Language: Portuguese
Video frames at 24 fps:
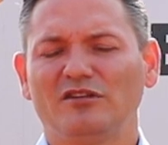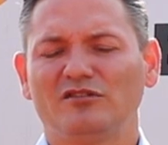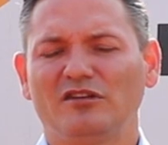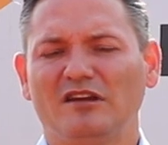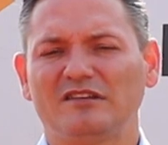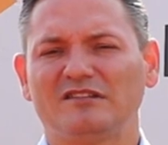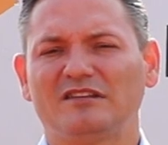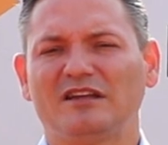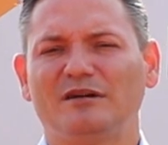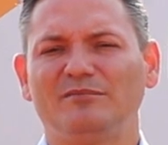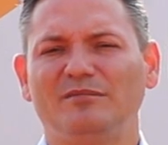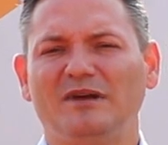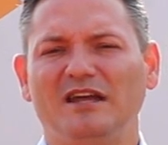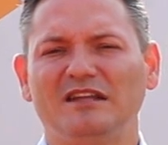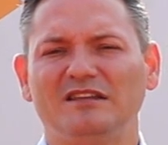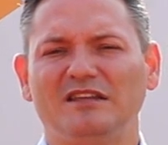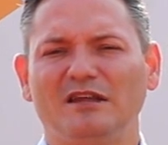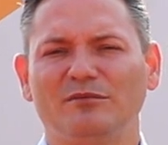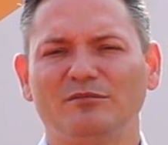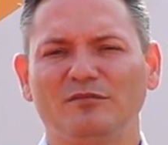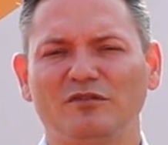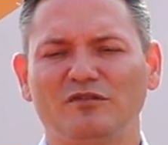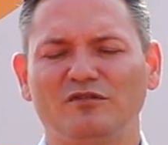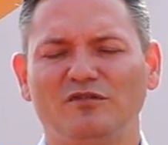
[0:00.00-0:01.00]
nós também
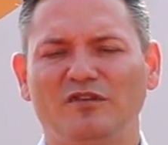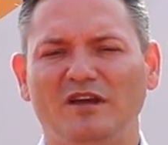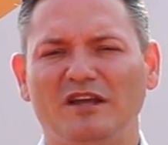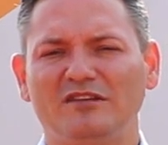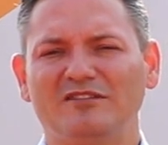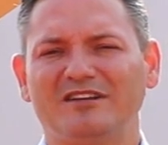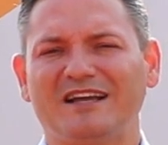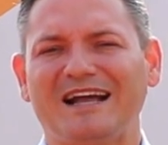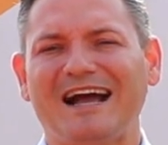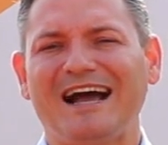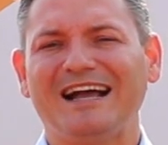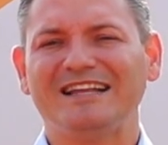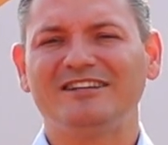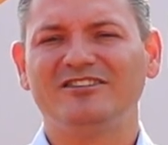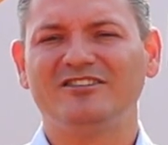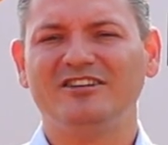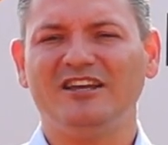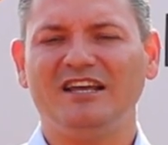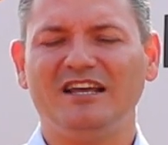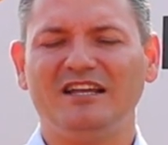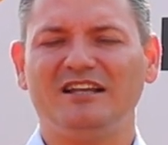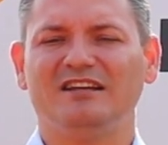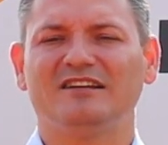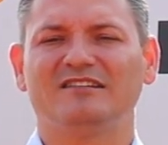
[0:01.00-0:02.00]
temos feito
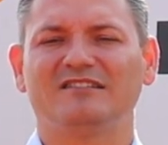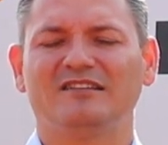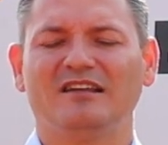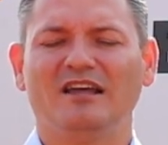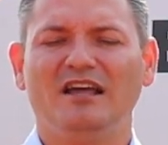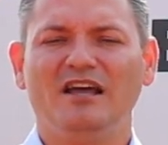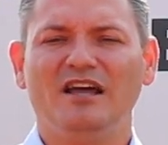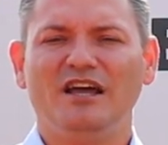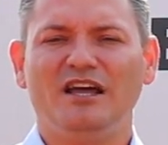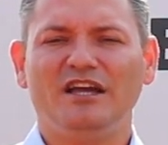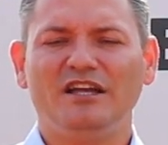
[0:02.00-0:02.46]
cartilhas